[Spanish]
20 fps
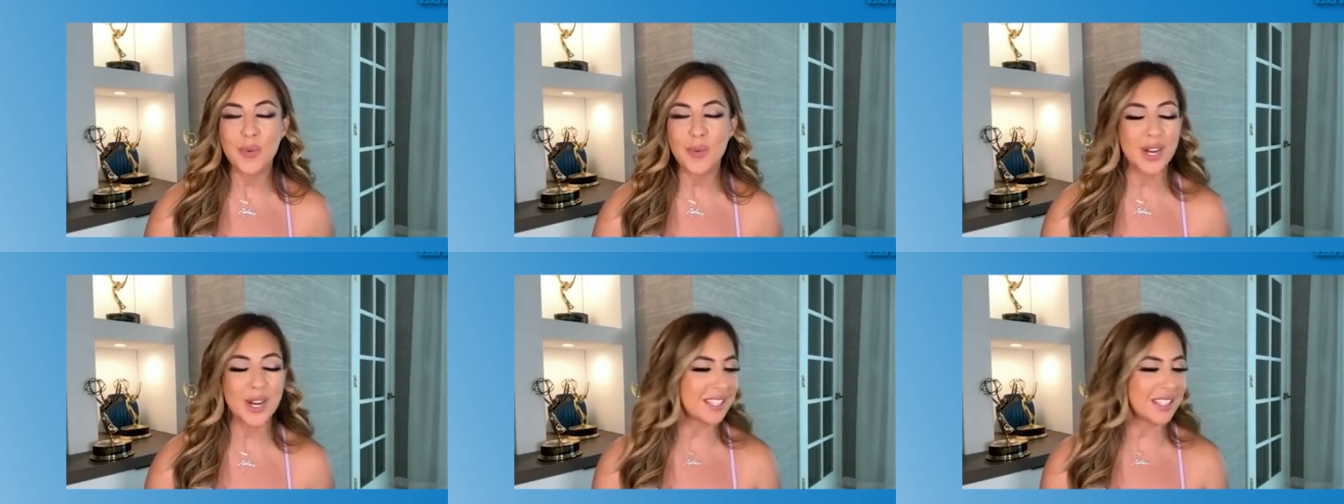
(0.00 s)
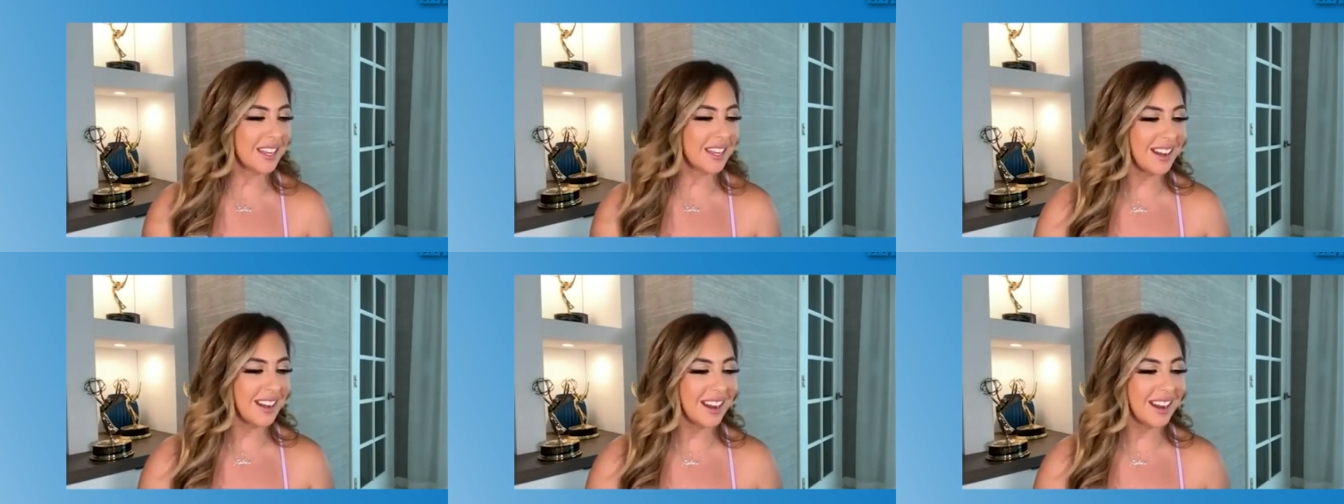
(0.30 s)
voy a
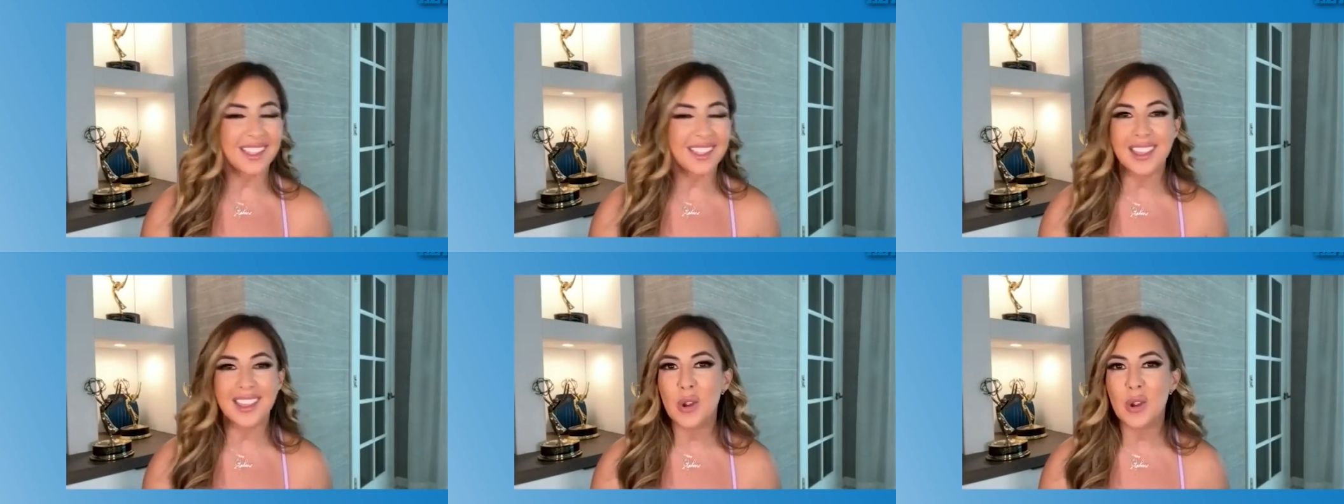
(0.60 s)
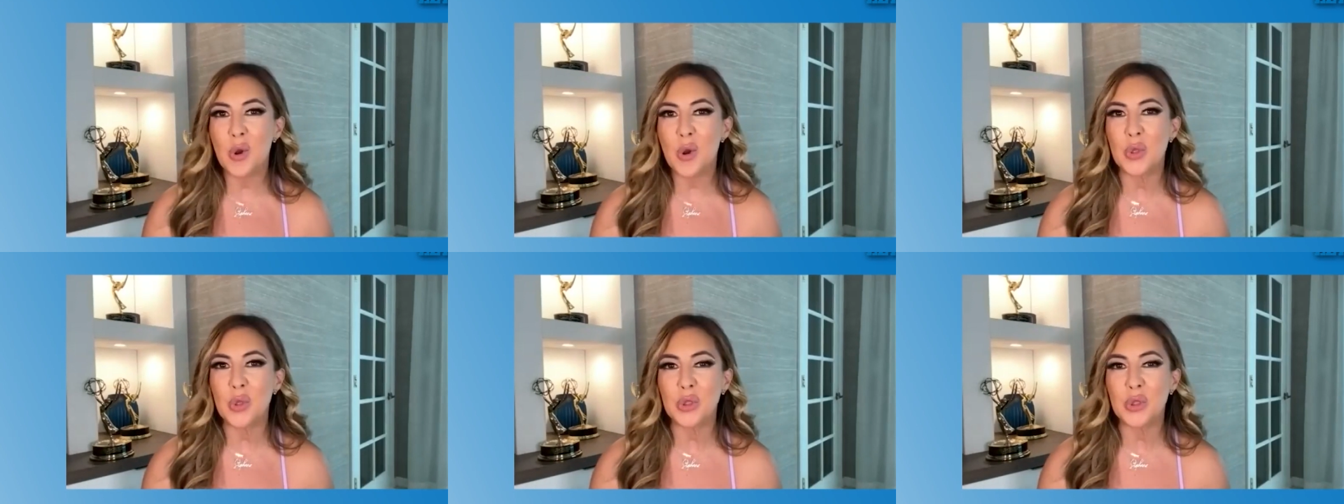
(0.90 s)
seguir aquí
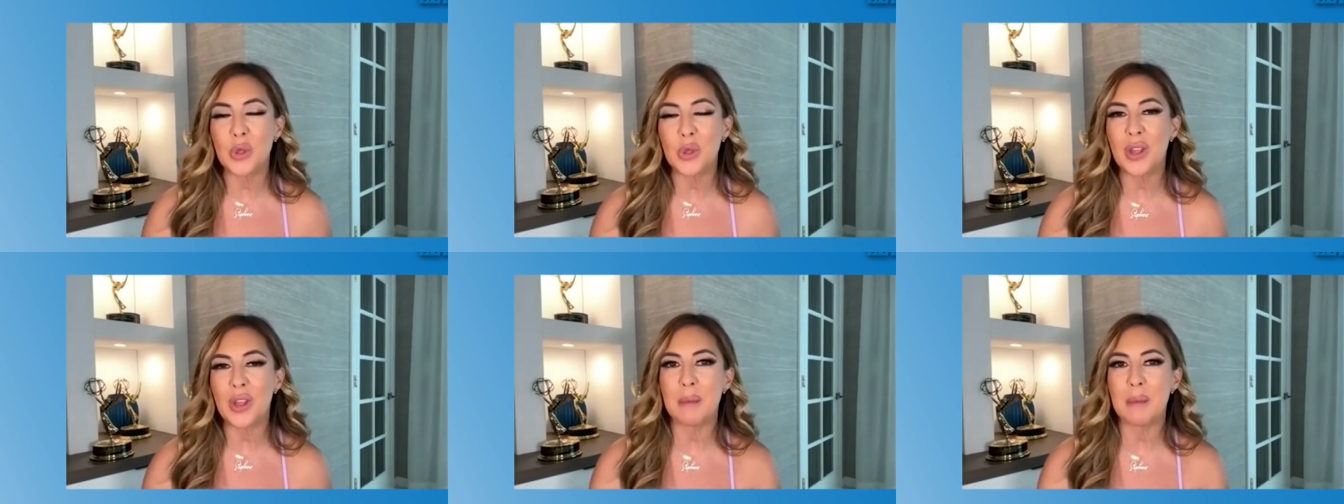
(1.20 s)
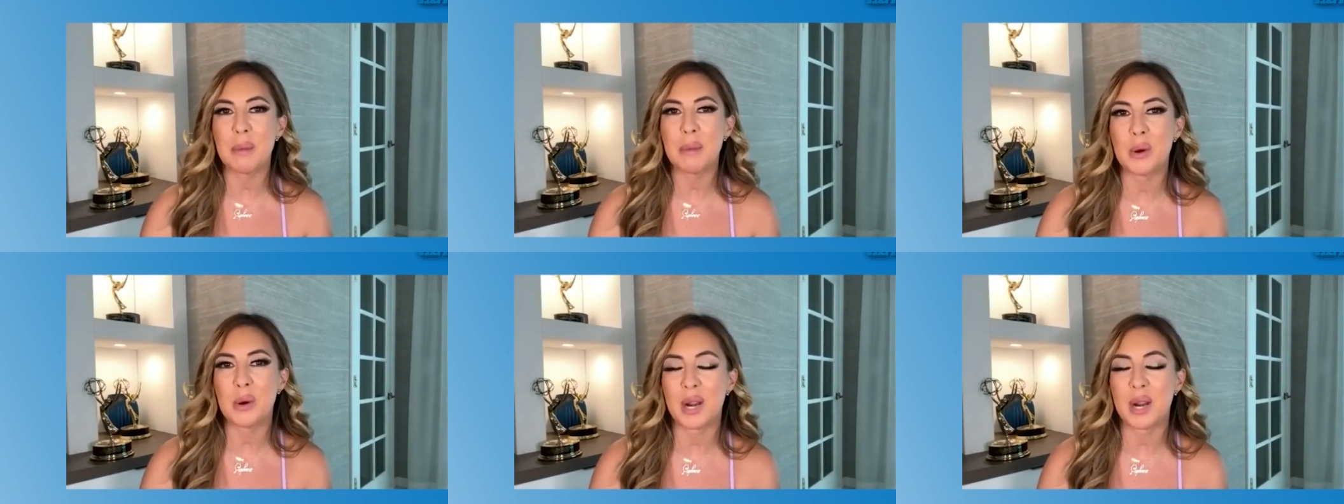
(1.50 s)
con toda la
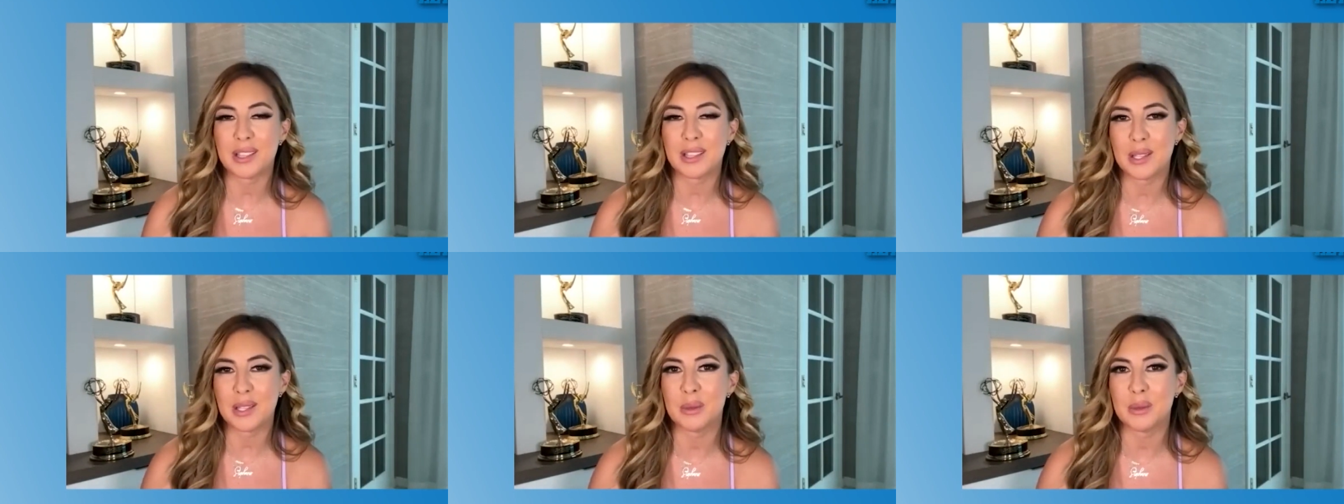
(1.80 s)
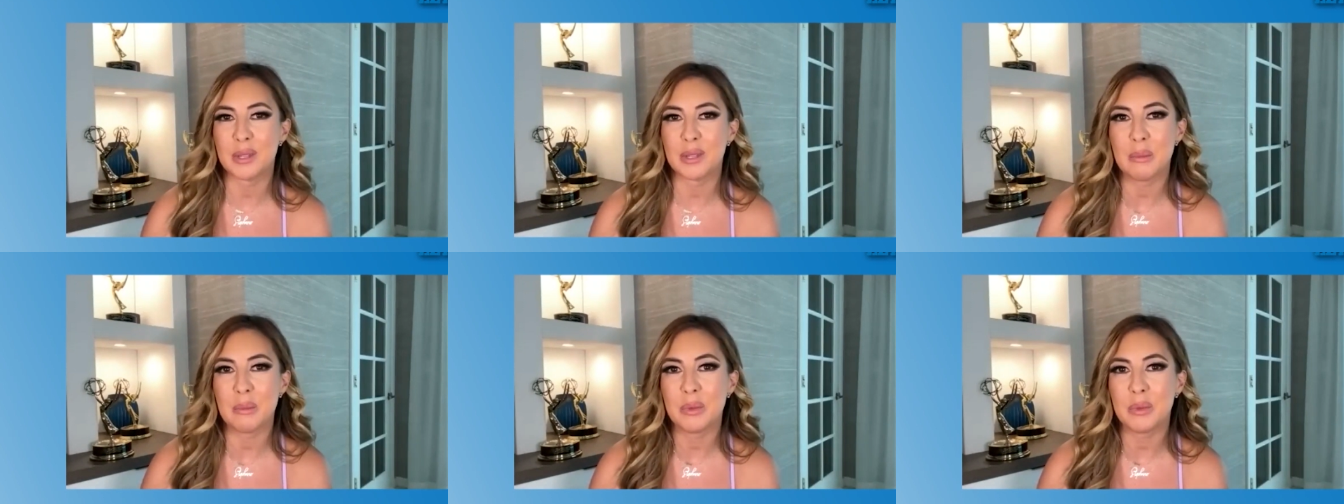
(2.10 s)
mejor
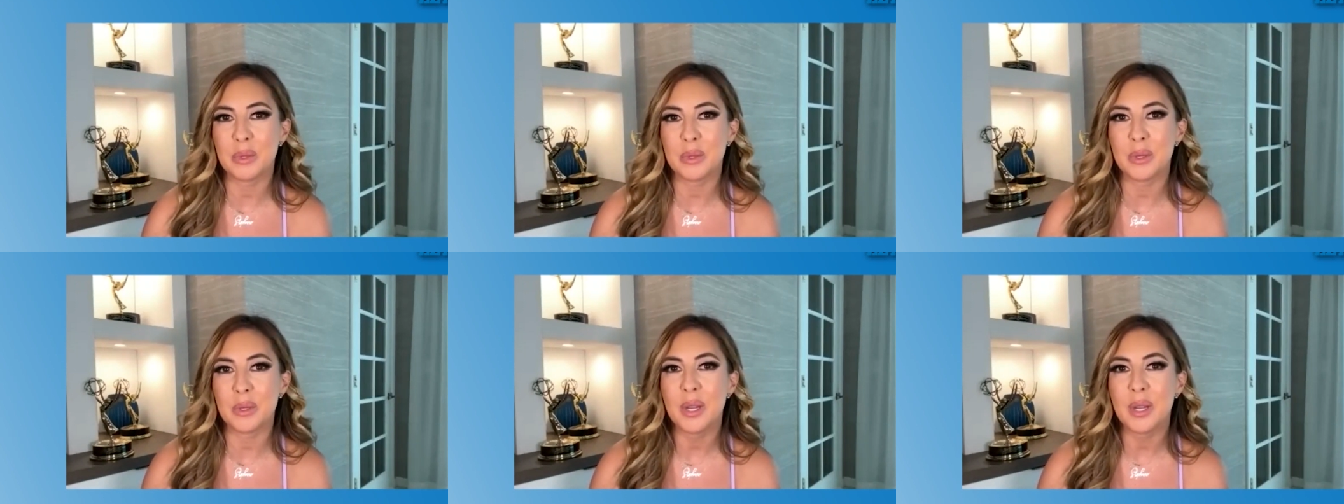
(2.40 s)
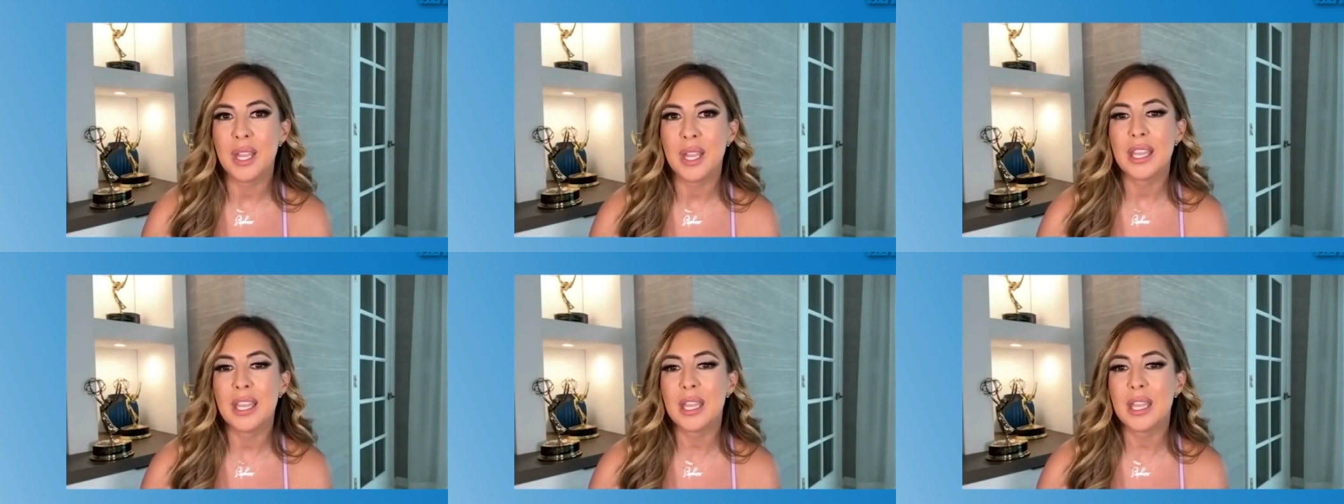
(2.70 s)
actitud del mundo
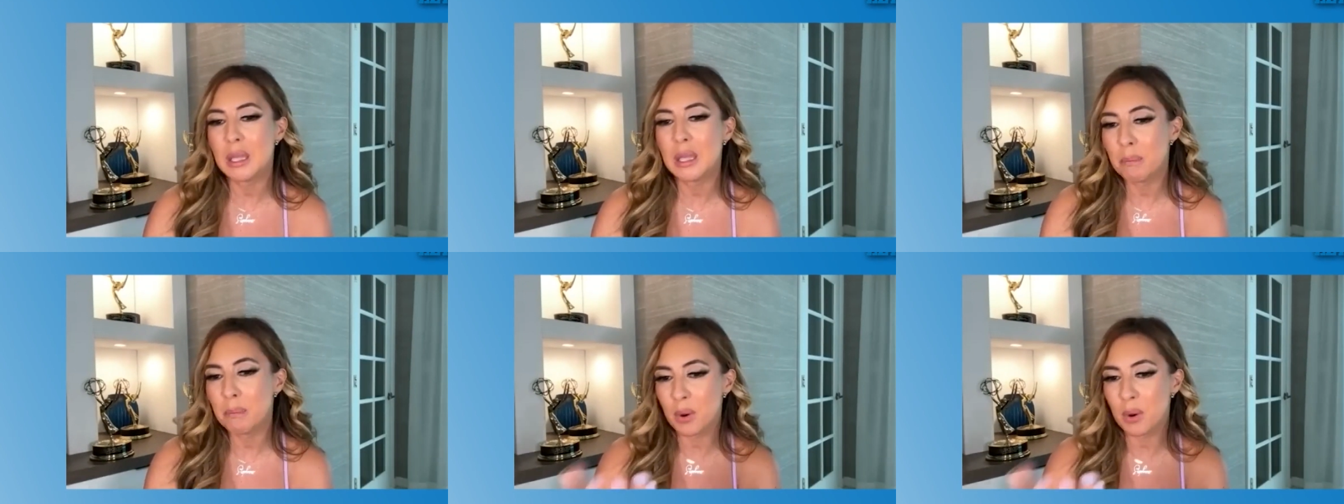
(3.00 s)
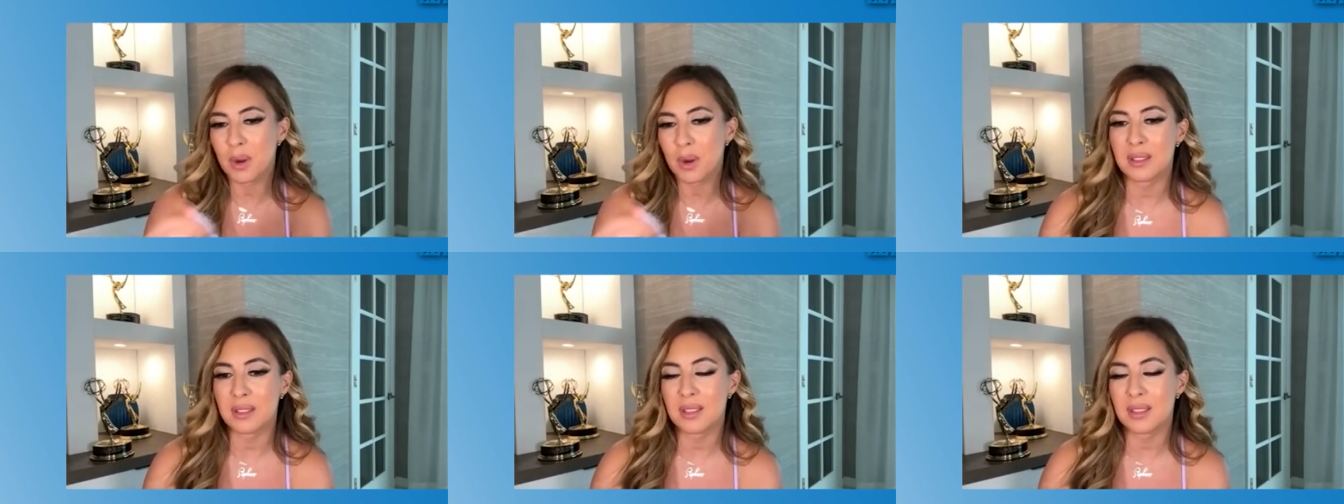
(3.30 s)
y
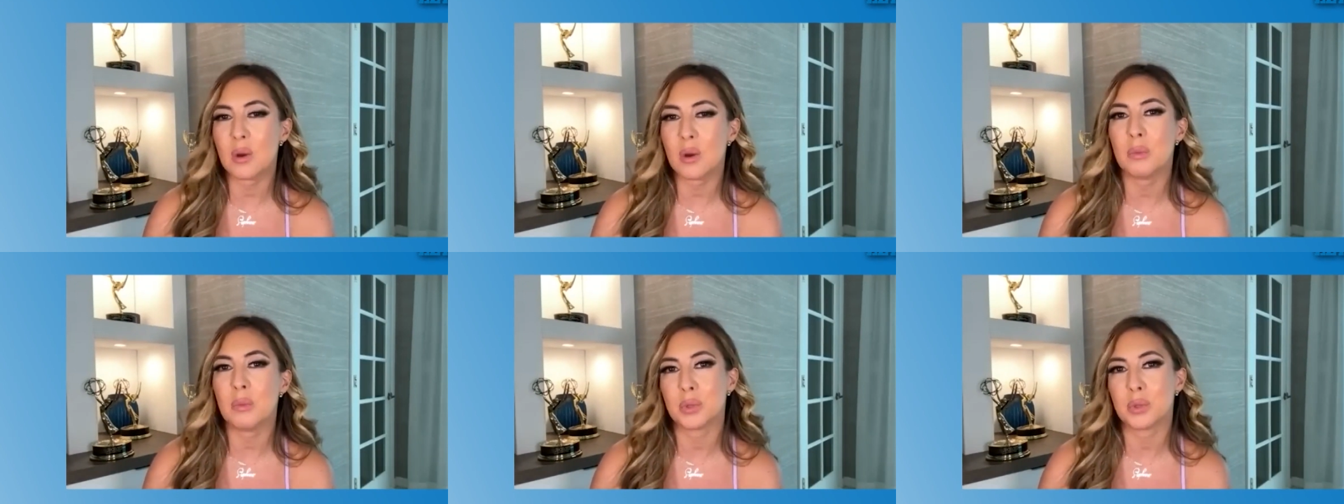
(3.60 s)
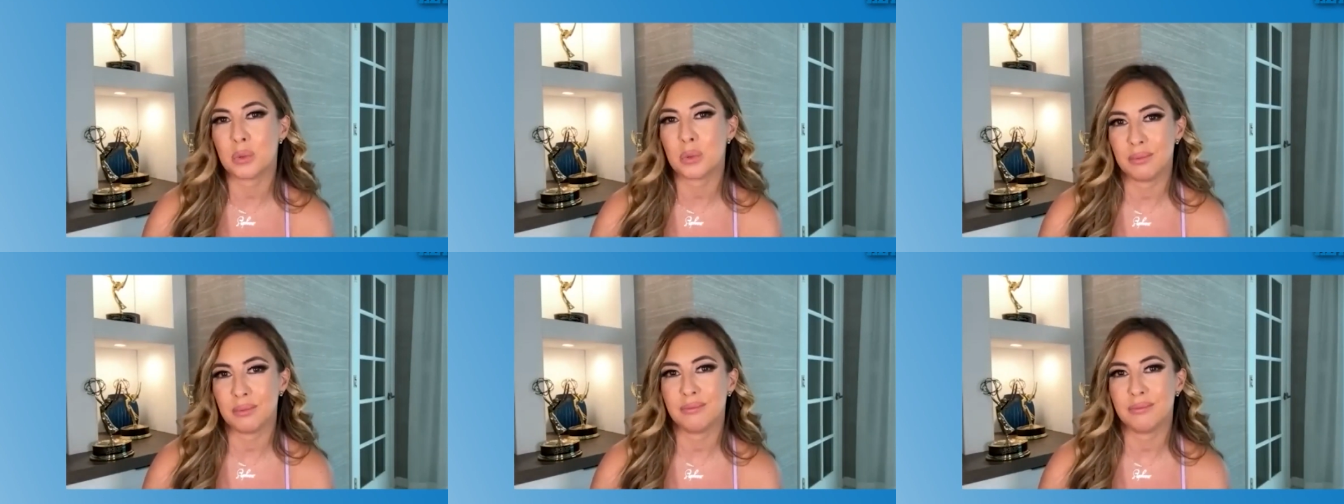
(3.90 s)
por gente como
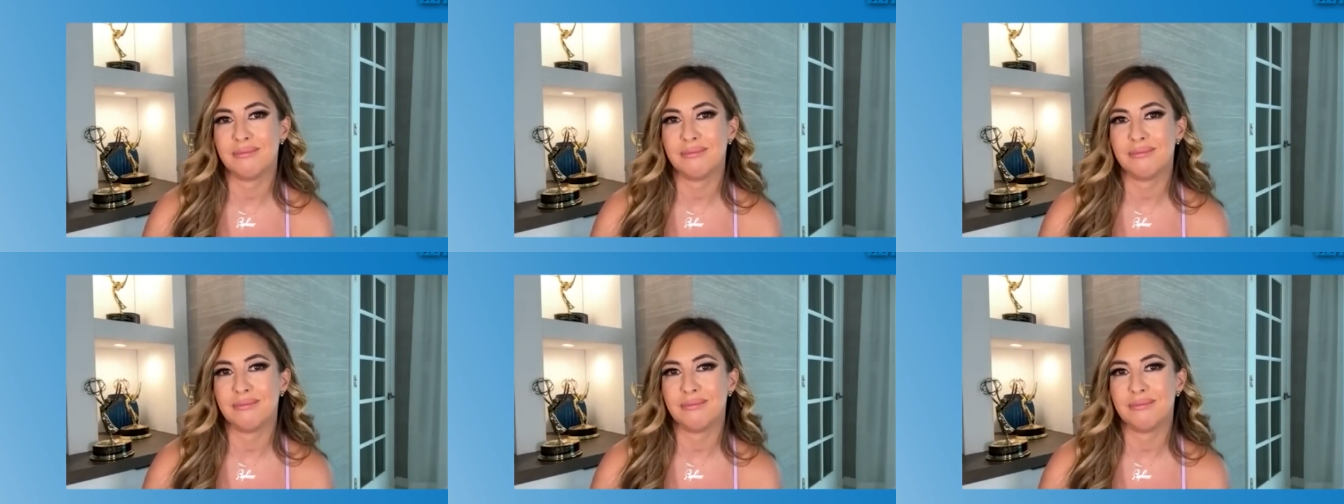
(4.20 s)
tú.